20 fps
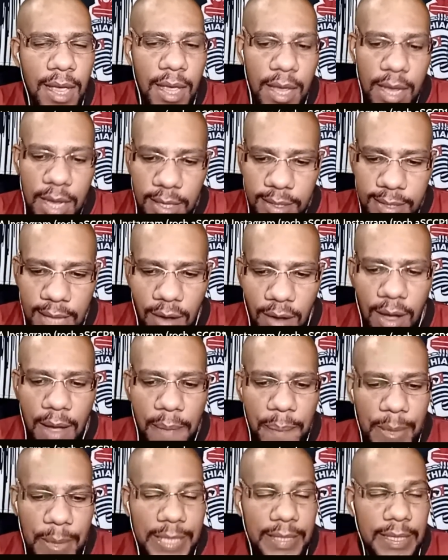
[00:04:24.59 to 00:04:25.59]
Então,
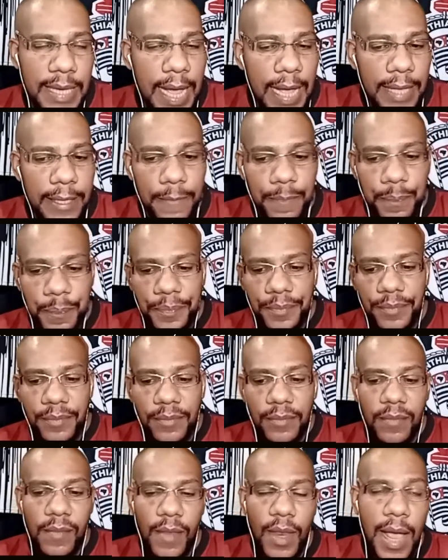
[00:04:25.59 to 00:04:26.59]
rapaziada,
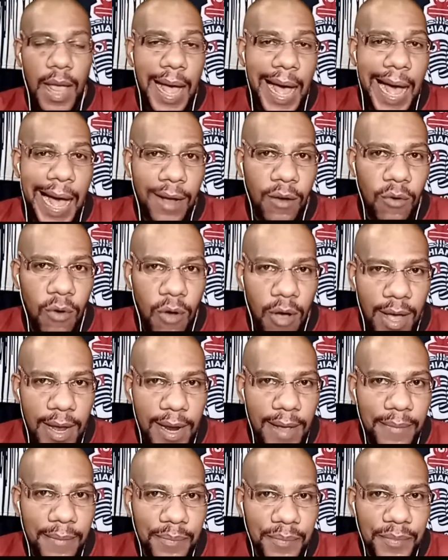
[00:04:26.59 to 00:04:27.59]

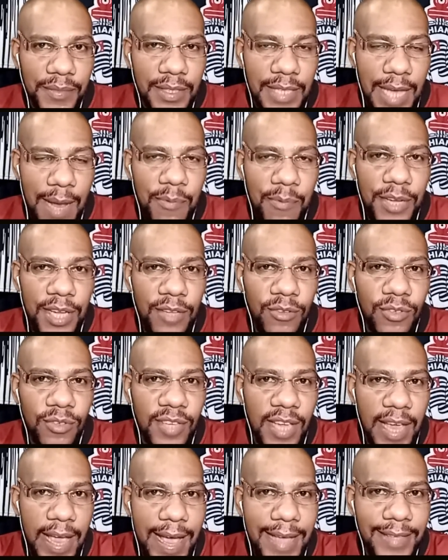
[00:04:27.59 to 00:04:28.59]
agora, sabe o que nos
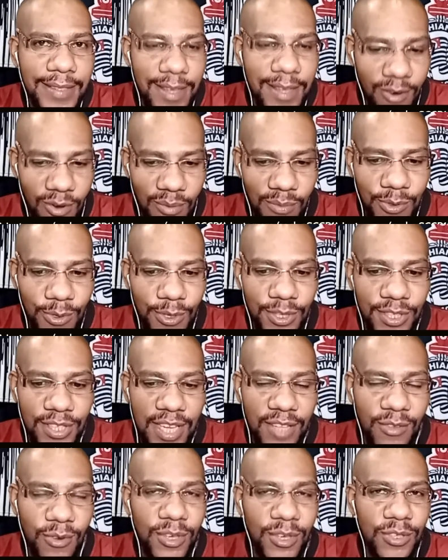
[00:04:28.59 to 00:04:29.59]
resta como
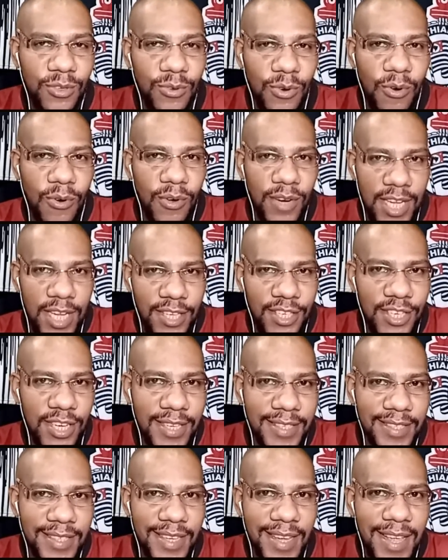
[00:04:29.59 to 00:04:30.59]
torcedores do
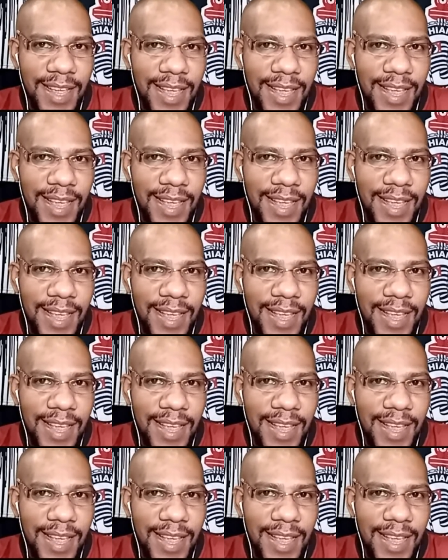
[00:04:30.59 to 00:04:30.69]
Corinthians?